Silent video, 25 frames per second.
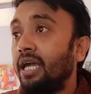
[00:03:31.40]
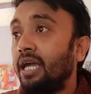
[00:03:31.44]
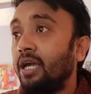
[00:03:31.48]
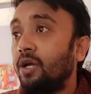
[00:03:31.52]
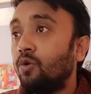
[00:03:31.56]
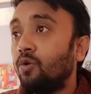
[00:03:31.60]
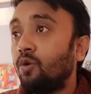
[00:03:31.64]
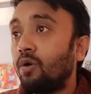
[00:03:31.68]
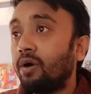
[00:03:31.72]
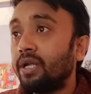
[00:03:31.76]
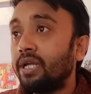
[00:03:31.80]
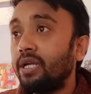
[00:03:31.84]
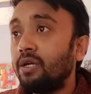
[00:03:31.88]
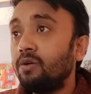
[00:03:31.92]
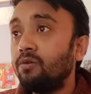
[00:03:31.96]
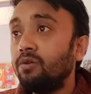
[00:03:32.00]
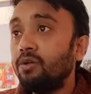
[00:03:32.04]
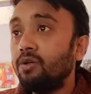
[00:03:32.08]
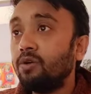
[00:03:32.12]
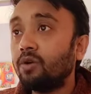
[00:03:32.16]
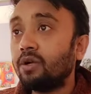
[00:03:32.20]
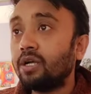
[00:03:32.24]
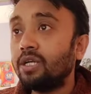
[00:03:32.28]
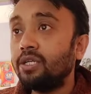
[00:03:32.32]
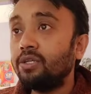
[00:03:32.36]
এই কোয়ারিগুলি
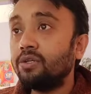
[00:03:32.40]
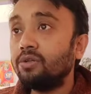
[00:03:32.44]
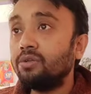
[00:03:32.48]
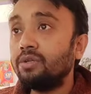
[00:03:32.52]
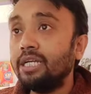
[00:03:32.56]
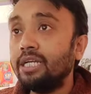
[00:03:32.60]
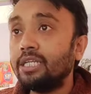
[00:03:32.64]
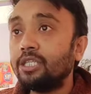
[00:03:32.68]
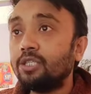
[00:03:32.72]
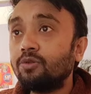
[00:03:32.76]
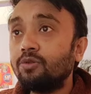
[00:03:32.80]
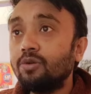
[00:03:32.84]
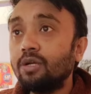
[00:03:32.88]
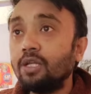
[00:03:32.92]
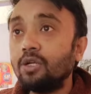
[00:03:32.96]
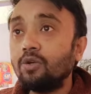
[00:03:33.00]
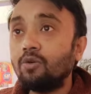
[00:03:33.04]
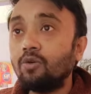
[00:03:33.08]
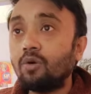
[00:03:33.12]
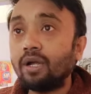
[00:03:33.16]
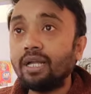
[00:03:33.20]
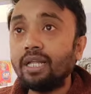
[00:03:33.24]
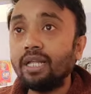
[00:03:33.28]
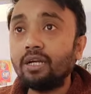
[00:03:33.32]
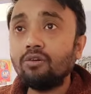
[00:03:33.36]
করার জন্য এসকিউএল
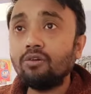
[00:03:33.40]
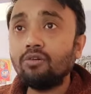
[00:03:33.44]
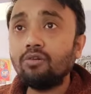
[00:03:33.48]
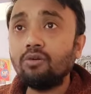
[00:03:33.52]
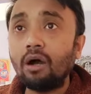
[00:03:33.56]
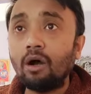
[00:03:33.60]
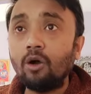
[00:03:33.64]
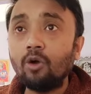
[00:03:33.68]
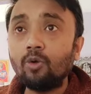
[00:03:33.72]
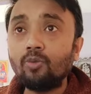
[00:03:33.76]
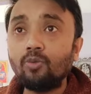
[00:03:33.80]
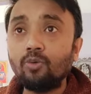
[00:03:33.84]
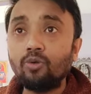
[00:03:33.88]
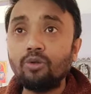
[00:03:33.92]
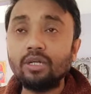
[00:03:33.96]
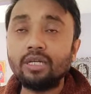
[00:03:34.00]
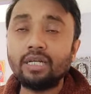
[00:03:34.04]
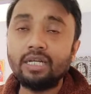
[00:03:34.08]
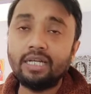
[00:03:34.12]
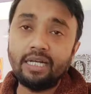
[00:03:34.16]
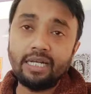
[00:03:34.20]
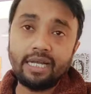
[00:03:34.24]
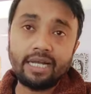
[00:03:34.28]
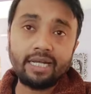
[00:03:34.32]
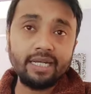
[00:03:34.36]
কোয়ারি লেখো আউটপুট
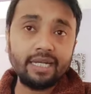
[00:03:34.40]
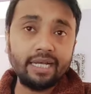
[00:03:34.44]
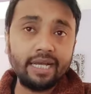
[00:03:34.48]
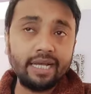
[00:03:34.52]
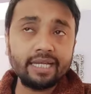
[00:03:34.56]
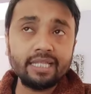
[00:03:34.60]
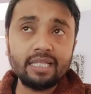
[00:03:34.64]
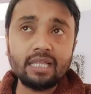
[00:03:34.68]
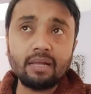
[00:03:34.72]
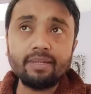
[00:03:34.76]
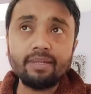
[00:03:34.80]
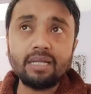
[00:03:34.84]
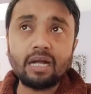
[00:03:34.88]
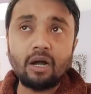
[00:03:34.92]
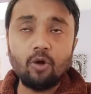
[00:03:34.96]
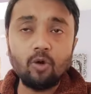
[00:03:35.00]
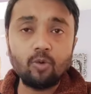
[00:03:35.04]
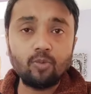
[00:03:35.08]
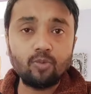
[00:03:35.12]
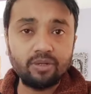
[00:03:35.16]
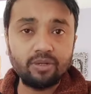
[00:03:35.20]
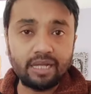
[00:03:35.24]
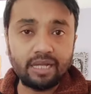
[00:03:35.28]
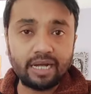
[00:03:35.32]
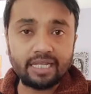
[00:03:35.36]
এক্ষেত্রে আমাদের
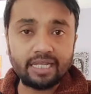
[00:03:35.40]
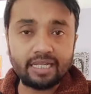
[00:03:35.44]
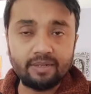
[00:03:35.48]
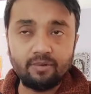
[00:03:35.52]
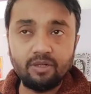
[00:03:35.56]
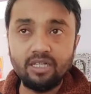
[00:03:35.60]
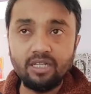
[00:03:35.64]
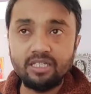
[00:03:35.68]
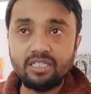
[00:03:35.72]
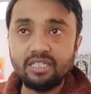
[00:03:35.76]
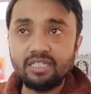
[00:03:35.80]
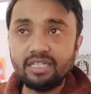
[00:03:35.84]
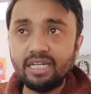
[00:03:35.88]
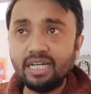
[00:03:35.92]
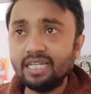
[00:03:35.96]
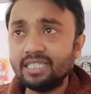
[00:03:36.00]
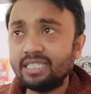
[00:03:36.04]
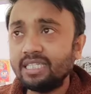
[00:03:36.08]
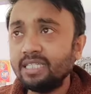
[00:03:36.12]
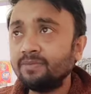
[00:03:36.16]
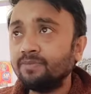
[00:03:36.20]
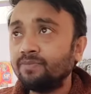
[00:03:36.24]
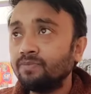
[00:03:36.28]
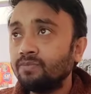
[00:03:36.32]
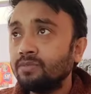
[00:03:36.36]
আউটপুট দেখাতে বলেছে ঠিক
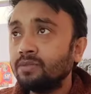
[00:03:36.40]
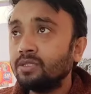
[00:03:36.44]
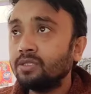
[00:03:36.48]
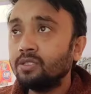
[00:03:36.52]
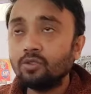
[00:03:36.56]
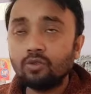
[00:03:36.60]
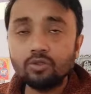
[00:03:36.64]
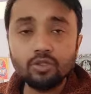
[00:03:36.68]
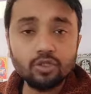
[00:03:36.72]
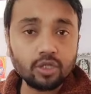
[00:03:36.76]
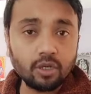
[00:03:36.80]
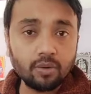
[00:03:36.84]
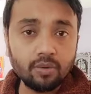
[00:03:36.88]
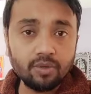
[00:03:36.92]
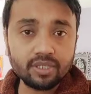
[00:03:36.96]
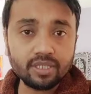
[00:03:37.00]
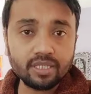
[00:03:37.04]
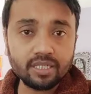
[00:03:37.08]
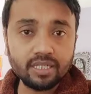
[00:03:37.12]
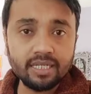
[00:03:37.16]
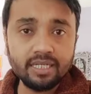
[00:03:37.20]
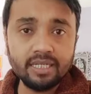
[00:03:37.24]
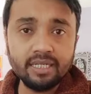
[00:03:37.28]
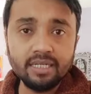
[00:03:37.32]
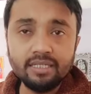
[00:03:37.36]
আছে কোনো সমস্যা
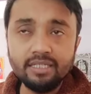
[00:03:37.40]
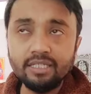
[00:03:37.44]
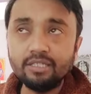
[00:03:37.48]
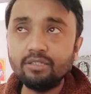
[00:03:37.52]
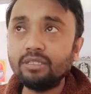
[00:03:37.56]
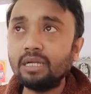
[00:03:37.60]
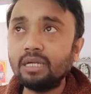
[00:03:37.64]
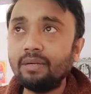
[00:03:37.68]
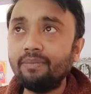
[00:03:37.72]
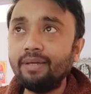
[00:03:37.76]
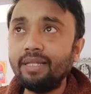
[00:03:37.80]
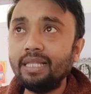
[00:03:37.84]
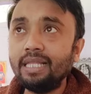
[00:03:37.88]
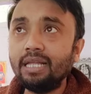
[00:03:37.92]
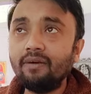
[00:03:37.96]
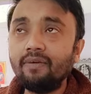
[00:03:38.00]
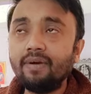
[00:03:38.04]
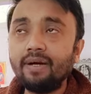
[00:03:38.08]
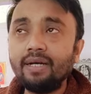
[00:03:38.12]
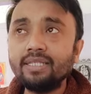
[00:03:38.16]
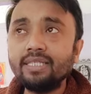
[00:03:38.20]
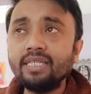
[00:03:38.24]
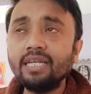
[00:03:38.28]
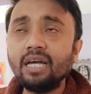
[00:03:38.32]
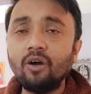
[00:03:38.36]
নেই যেহেতু টেবিল দেওয়া
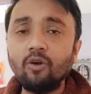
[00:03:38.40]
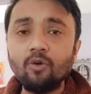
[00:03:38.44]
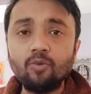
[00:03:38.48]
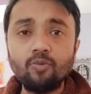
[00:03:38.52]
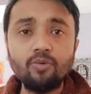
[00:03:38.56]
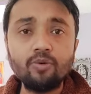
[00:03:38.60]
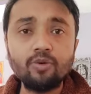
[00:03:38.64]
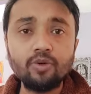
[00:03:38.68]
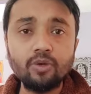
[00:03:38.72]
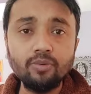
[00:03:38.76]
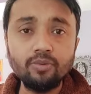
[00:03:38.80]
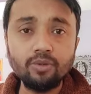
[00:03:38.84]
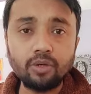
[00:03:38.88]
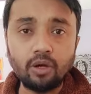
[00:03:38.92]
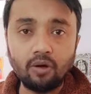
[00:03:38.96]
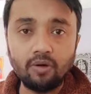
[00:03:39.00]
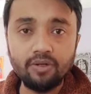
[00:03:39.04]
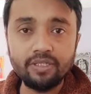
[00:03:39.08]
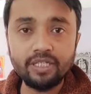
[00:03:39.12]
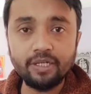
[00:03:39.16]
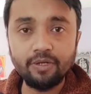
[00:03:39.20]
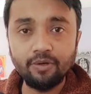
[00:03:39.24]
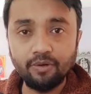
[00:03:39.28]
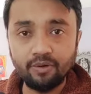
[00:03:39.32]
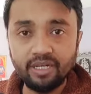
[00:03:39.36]
আছে আউটপুট খুব
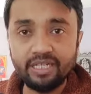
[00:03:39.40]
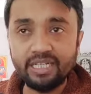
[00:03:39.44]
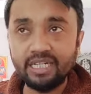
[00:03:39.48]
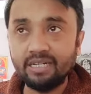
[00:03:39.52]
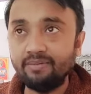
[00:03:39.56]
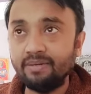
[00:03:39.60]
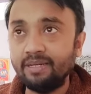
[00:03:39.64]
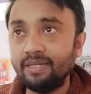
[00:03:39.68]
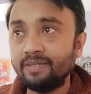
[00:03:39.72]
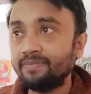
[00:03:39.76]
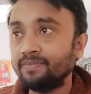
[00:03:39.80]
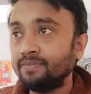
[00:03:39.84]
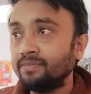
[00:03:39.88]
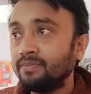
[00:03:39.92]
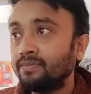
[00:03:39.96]
সহজেই হয়ে যাবে